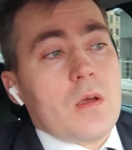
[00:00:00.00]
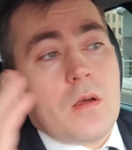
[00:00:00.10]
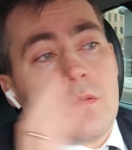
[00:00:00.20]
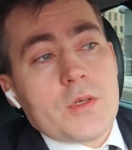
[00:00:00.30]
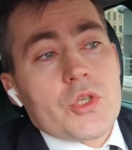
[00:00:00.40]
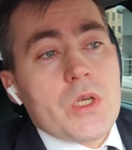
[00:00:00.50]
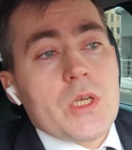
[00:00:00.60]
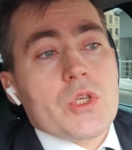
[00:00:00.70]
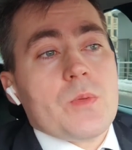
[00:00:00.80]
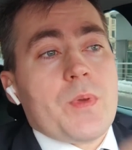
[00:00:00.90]
э,
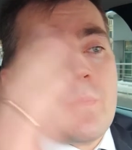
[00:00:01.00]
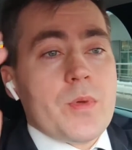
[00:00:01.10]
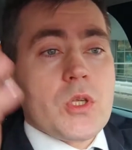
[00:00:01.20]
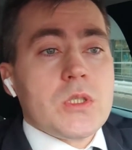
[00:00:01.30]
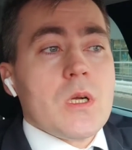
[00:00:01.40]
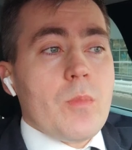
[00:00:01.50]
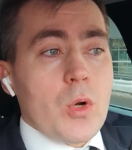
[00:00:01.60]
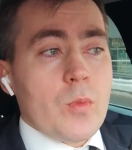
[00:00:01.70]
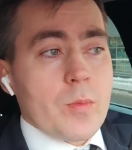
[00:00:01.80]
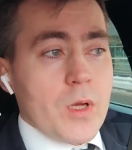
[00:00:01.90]
выезжаешь и прямо перед
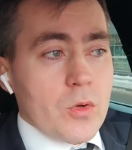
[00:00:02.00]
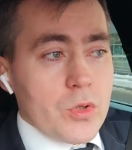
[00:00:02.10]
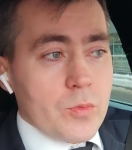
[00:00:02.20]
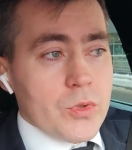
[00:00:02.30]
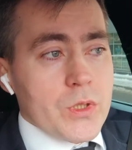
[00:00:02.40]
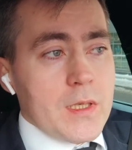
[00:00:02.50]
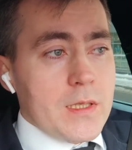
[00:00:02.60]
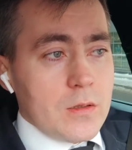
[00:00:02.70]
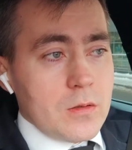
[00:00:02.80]
шлагбаумом какой-нибудь оли,